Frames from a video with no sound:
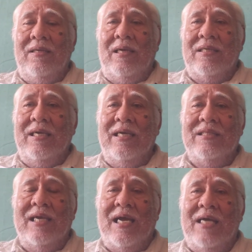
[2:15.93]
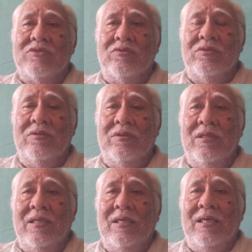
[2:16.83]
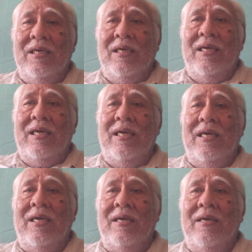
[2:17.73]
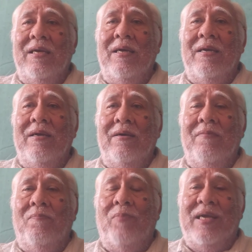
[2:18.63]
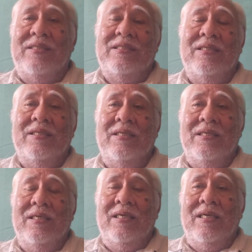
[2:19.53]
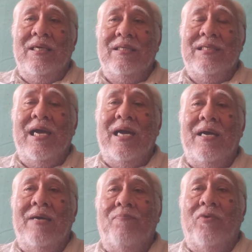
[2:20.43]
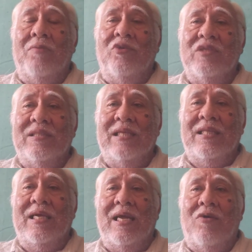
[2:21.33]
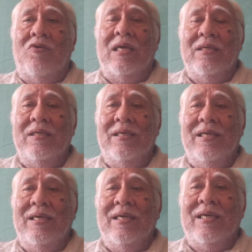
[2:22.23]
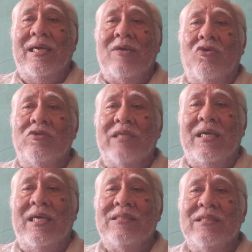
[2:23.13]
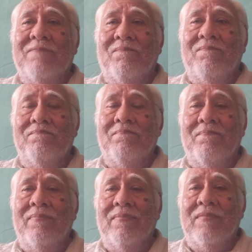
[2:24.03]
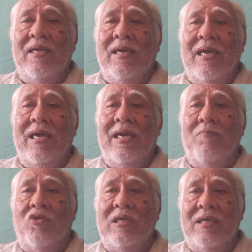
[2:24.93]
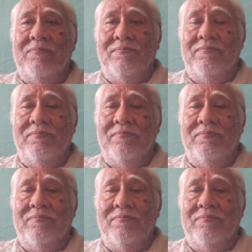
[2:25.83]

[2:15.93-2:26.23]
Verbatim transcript: Aquí en este caso, eh, pues ya podemos entender ahora qué cosa es hegemonía.